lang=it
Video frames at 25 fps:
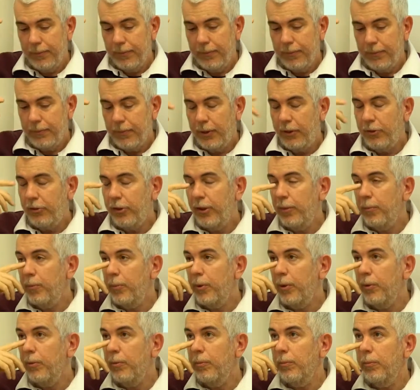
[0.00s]
ad
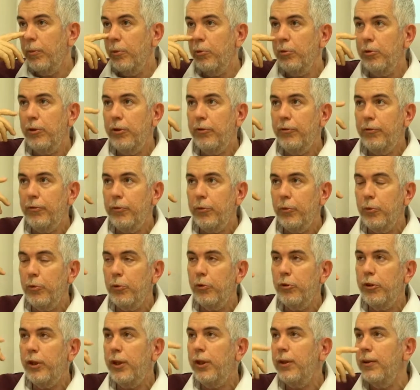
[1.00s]
esempio molto
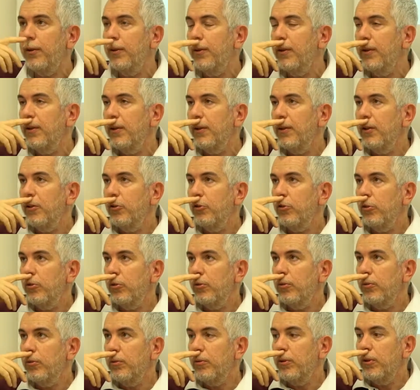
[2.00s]
diffusi
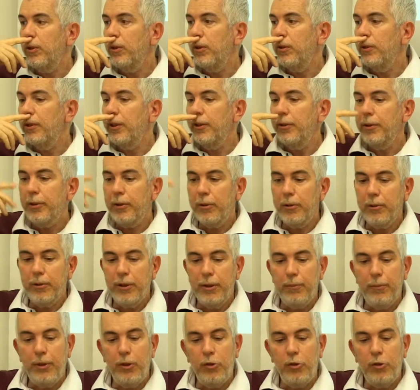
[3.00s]
sono i dendronimi,